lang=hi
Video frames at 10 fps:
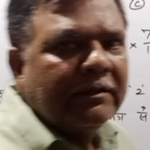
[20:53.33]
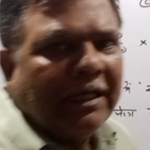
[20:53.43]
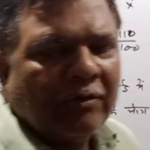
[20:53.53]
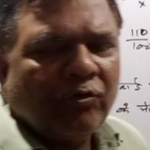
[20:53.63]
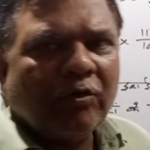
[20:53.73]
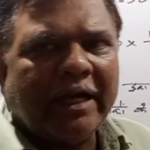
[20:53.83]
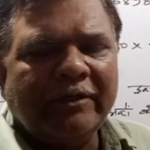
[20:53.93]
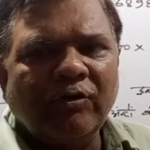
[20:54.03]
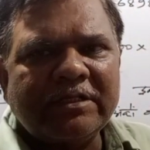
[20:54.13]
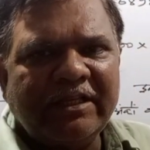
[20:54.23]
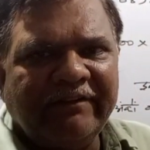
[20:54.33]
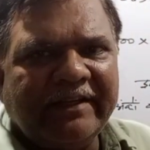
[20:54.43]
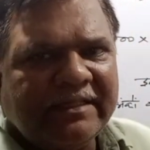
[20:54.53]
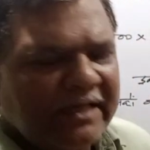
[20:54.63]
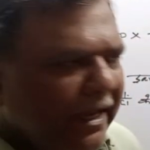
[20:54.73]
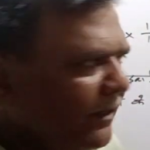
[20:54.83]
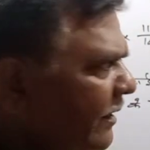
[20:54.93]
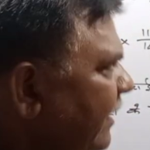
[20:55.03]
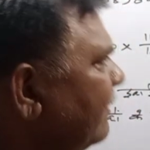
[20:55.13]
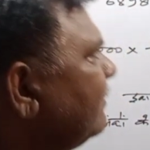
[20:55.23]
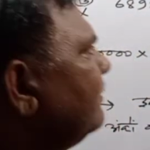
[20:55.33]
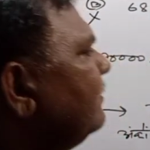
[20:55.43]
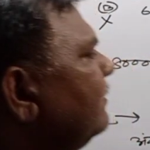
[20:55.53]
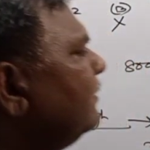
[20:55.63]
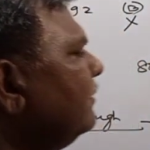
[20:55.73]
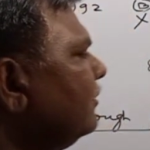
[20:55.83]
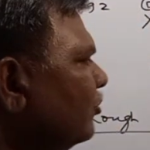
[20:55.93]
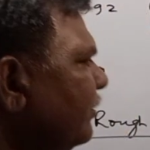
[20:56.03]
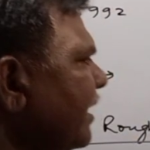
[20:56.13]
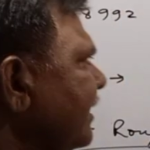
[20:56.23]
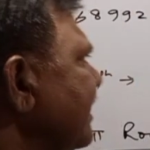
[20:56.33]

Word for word: तो अंकों का योग सेवन चाहिए तो देखिए